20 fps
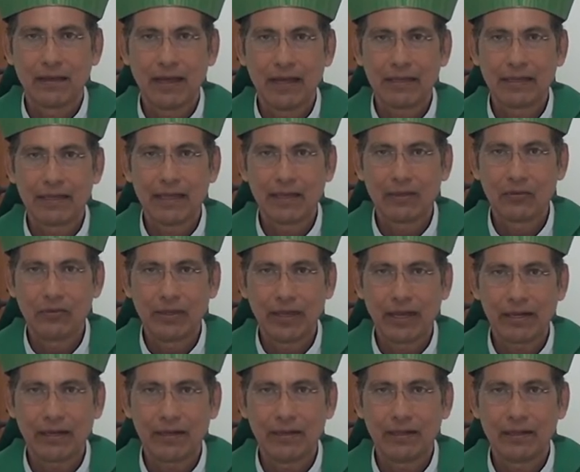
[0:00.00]
hay que
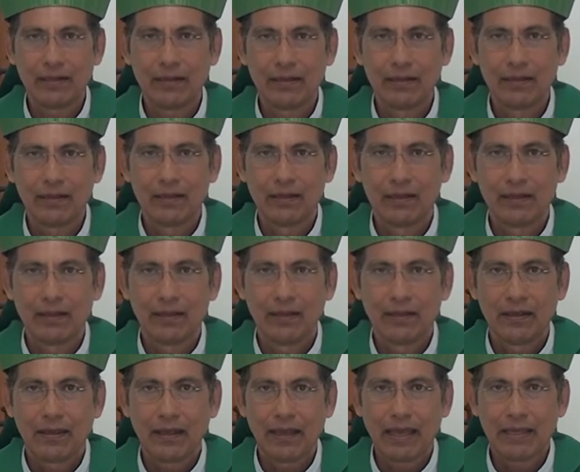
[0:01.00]
ayudarle.
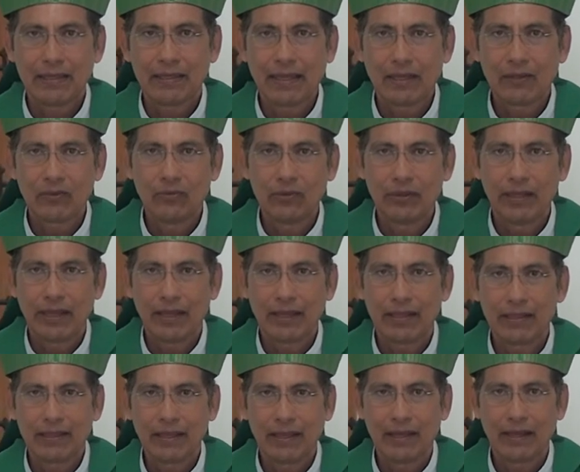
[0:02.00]
Esta ayuda,
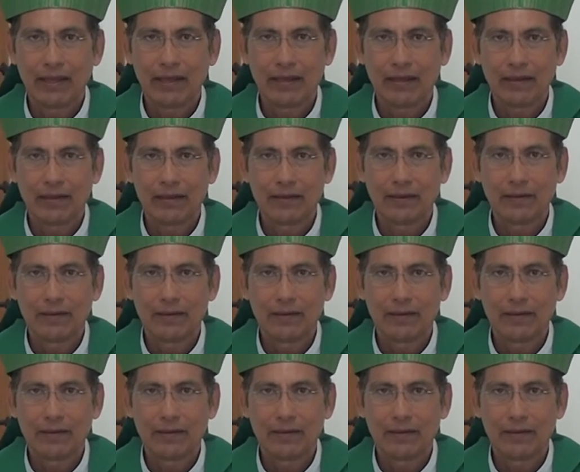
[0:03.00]
esta